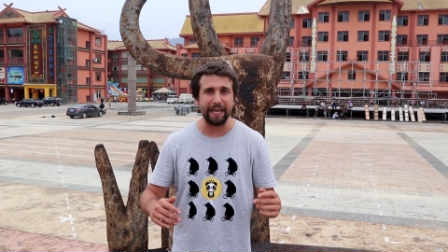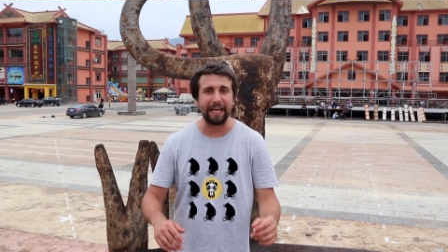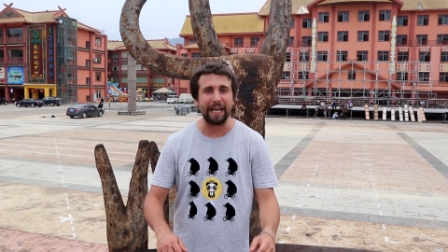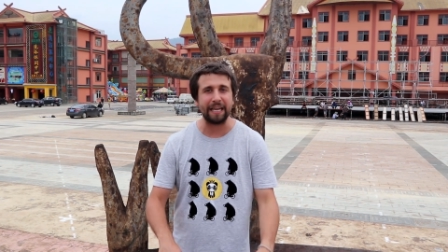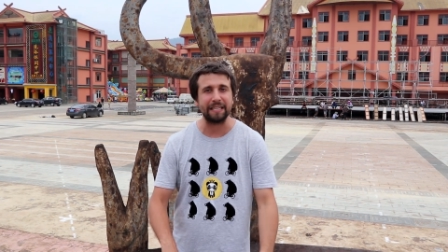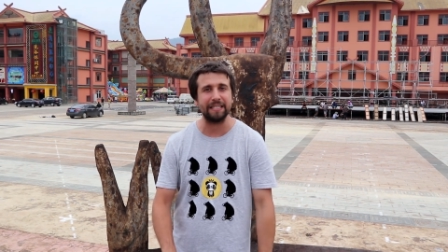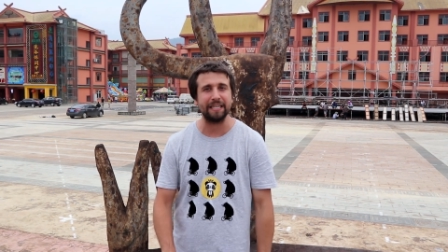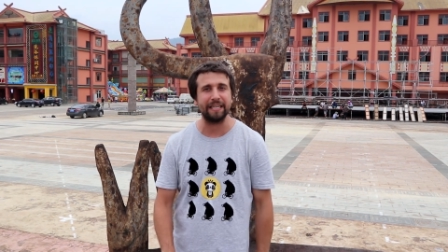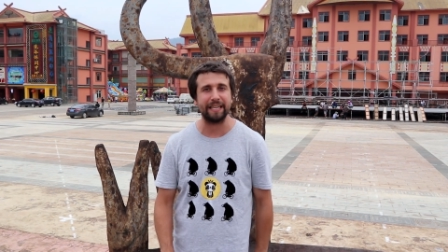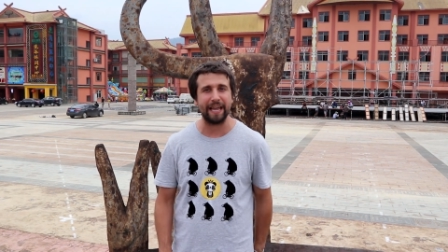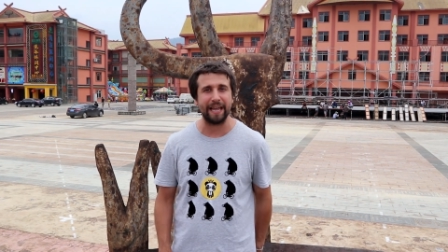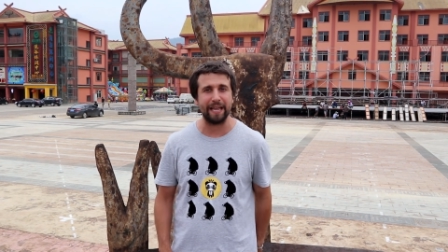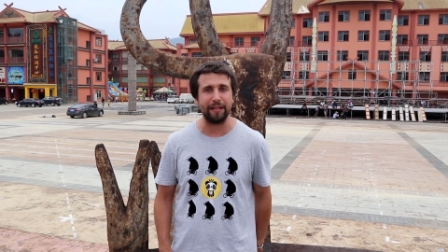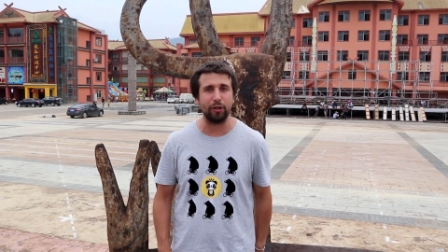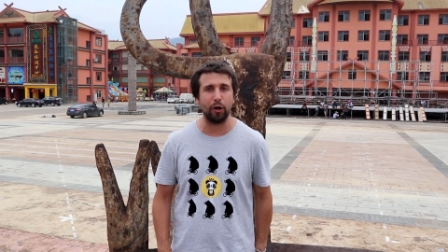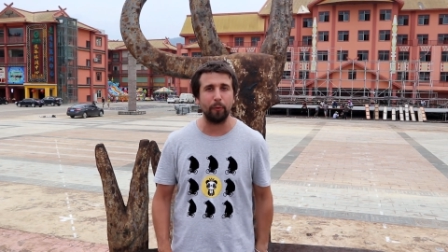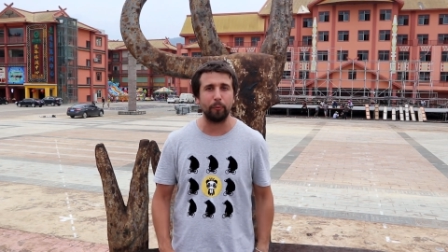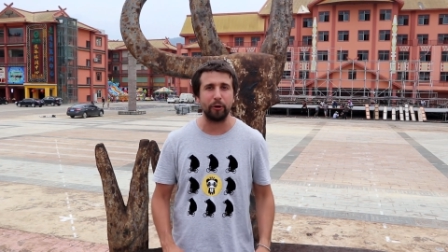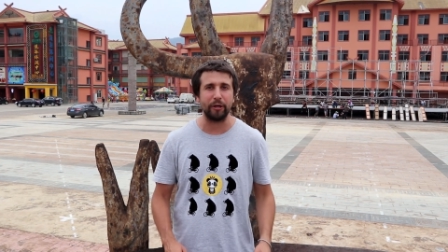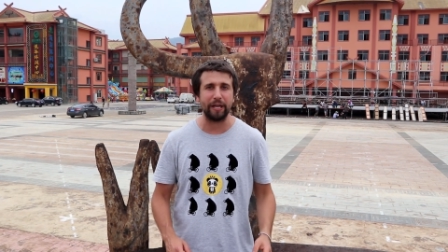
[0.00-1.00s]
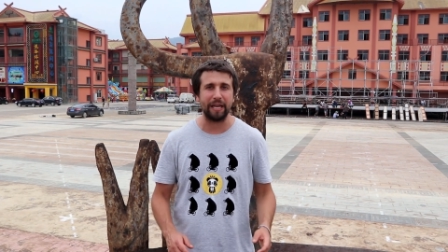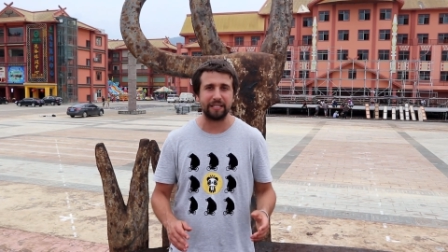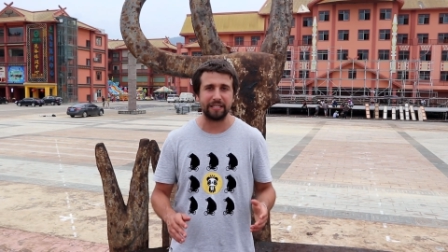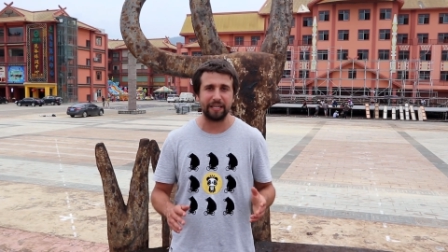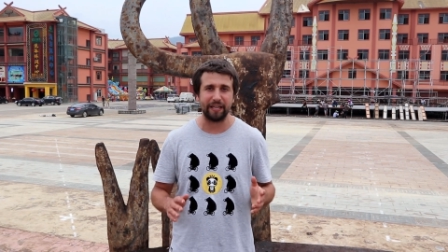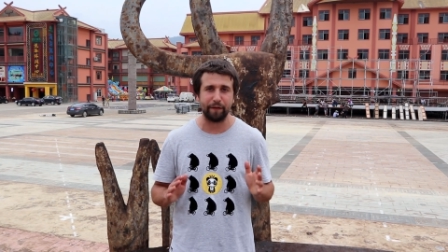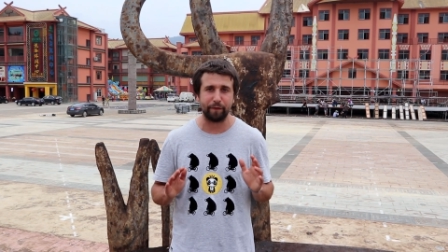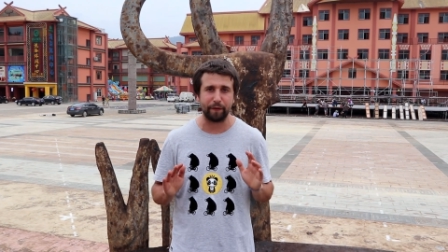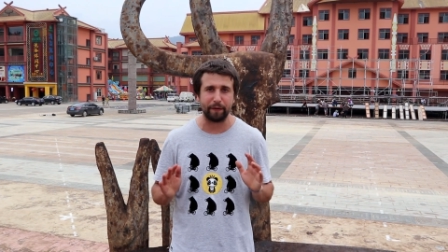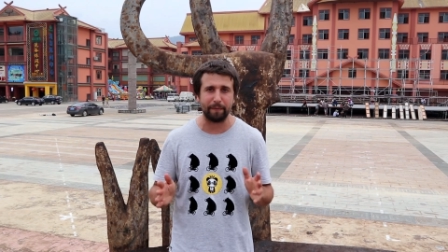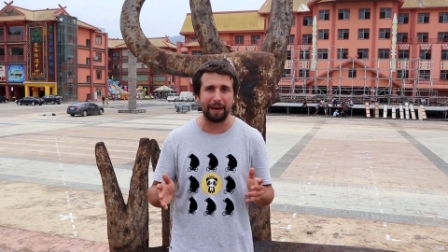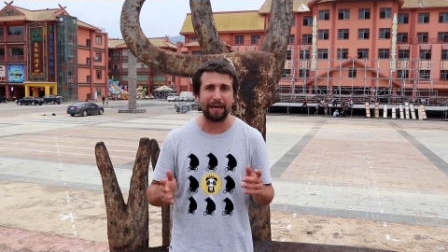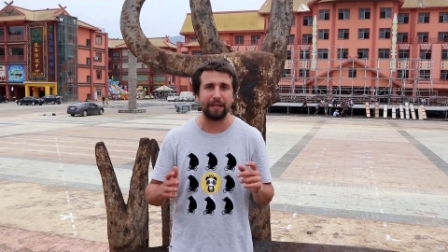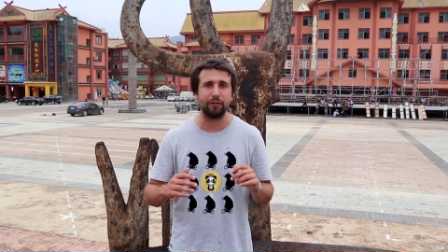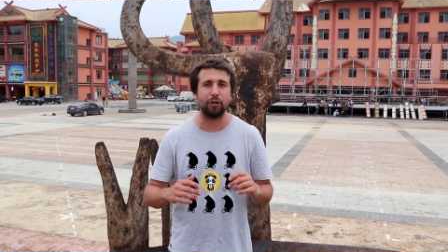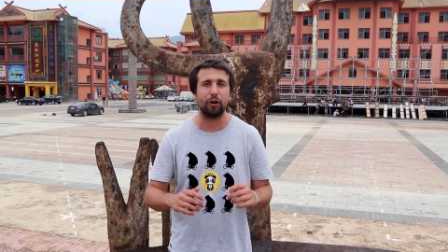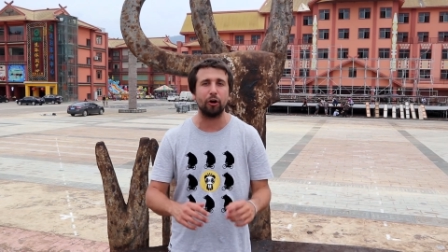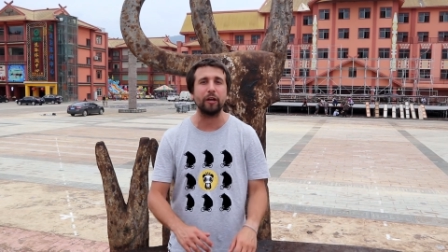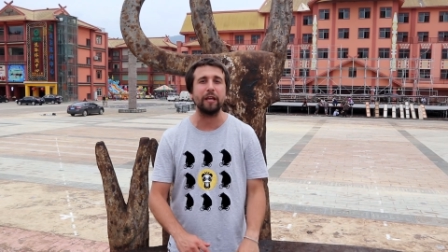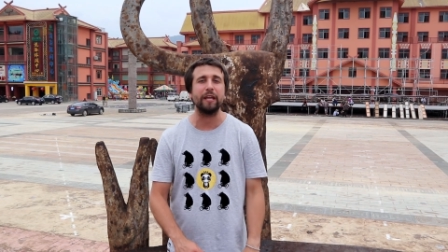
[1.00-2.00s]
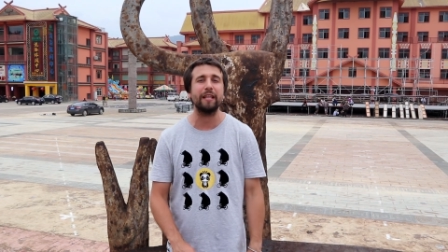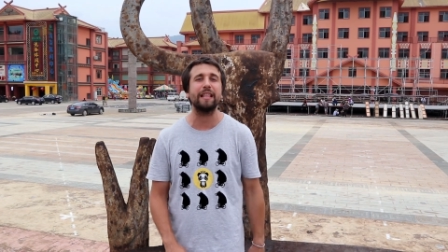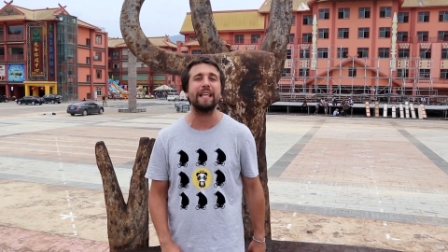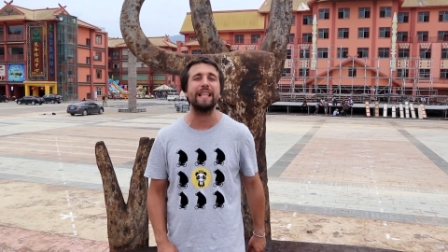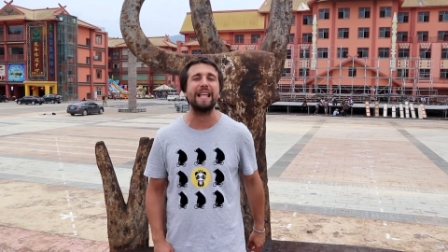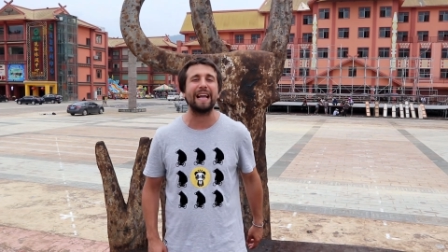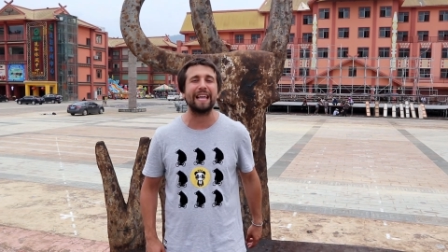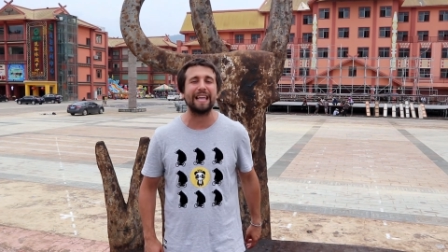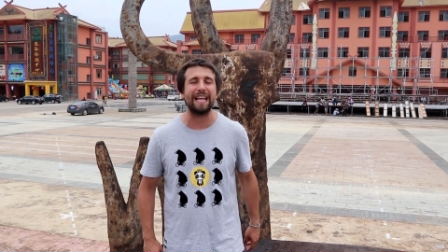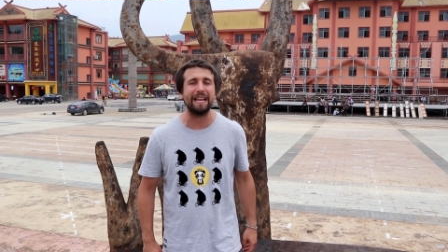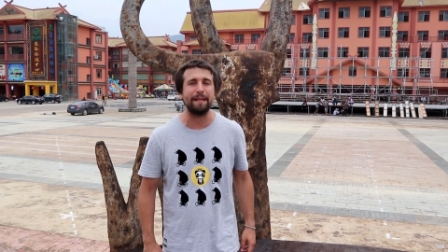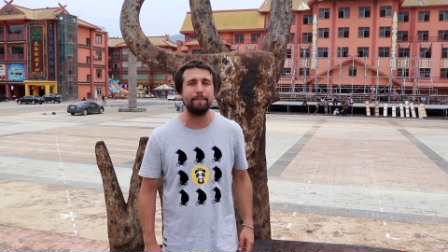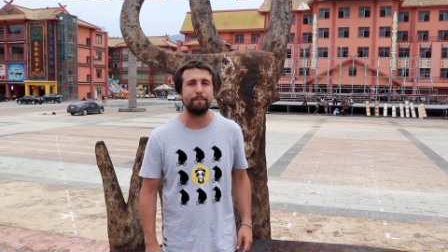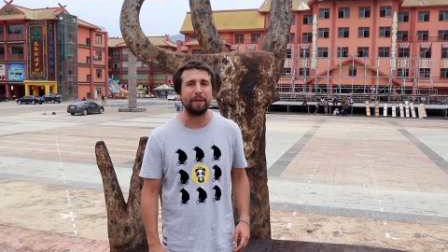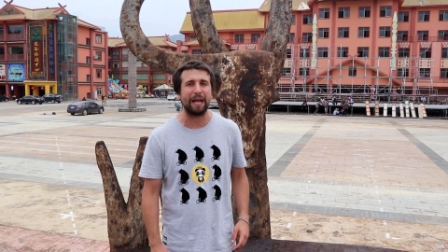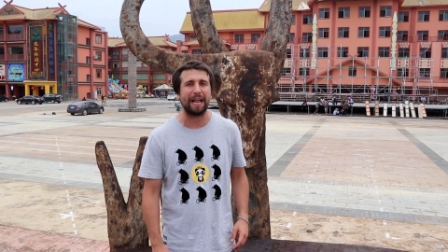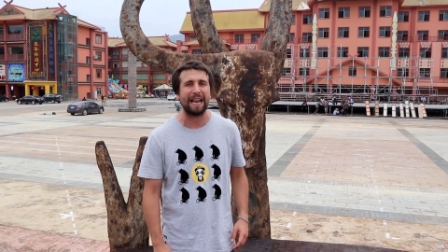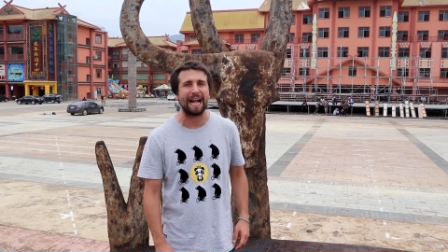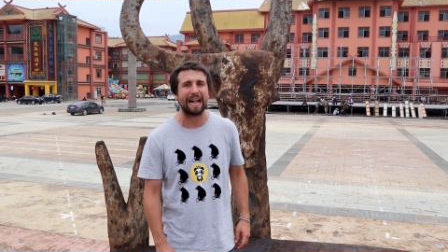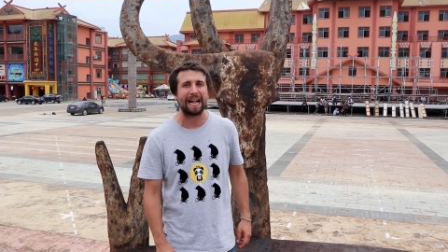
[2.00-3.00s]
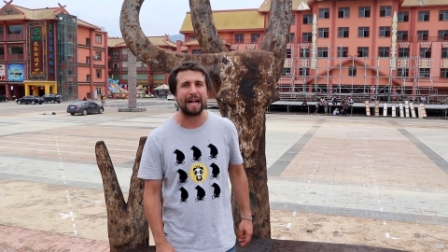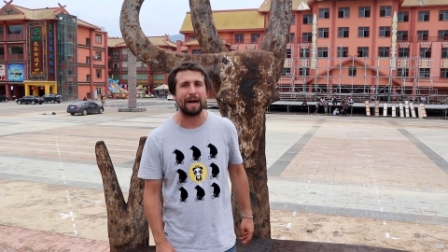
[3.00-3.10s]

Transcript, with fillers: así que no podía seguir filmando y tenía que limpiar las